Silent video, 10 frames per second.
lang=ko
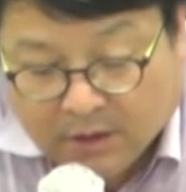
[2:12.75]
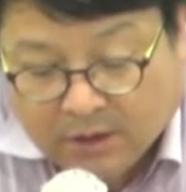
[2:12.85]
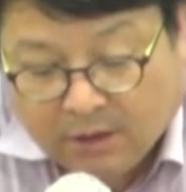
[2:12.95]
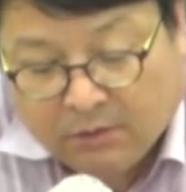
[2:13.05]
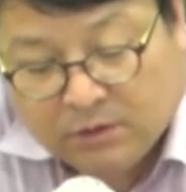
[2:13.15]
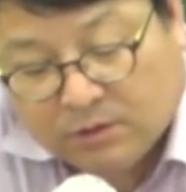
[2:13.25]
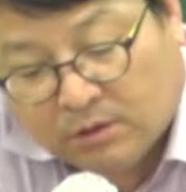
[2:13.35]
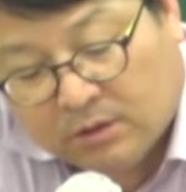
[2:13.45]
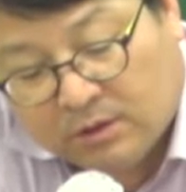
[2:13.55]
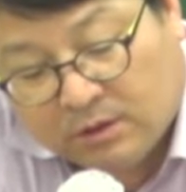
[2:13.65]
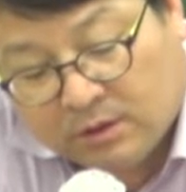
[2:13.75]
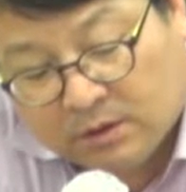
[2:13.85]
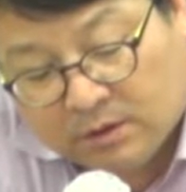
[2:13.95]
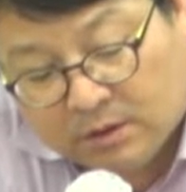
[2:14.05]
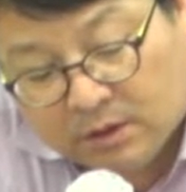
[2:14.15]
나머지 것들
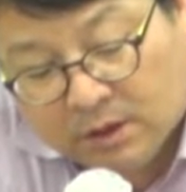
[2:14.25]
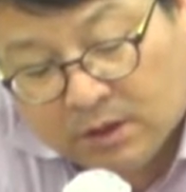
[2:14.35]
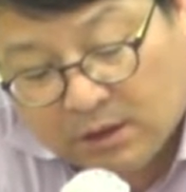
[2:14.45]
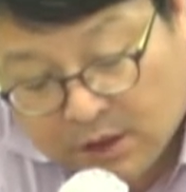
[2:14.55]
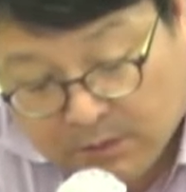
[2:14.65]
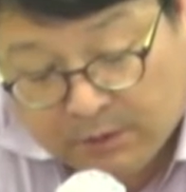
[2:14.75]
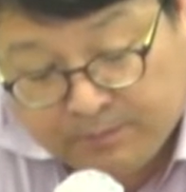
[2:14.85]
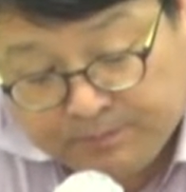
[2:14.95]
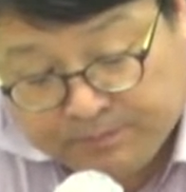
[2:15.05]
2번